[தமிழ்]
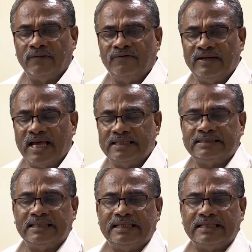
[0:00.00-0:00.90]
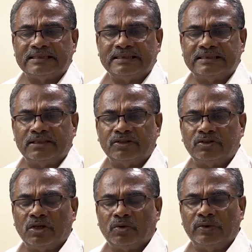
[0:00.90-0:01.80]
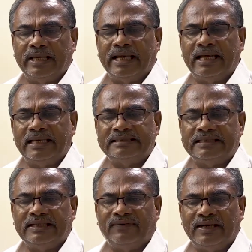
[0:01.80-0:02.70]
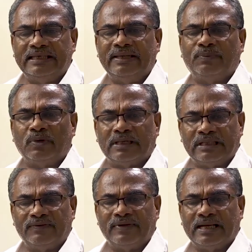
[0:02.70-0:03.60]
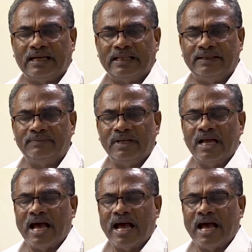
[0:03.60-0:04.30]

ஃபினான்சியல் இண்டஸ்ட்ரீஸ் என்று சொல்லக்கூடிய எல்ஐசி வங்கி போன்ற நிறுவனங்களையும்